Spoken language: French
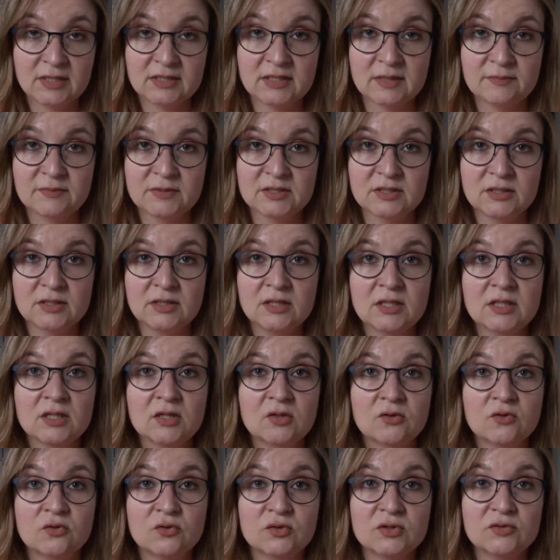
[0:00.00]
adapté
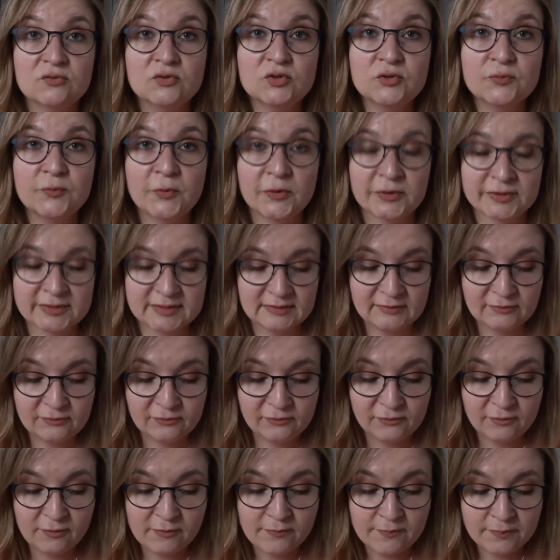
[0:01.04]
au niveau
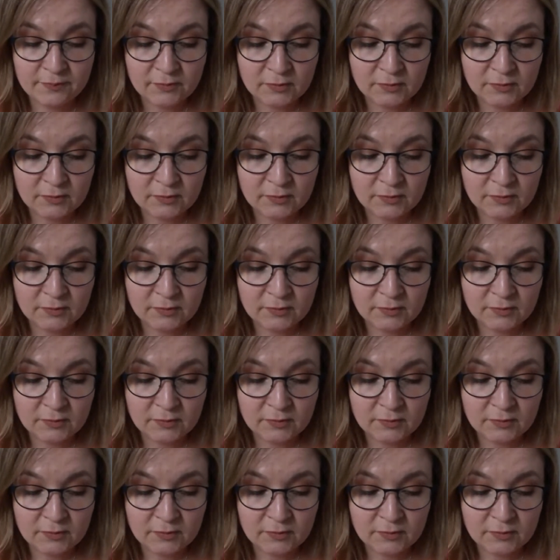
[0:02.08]
sportif.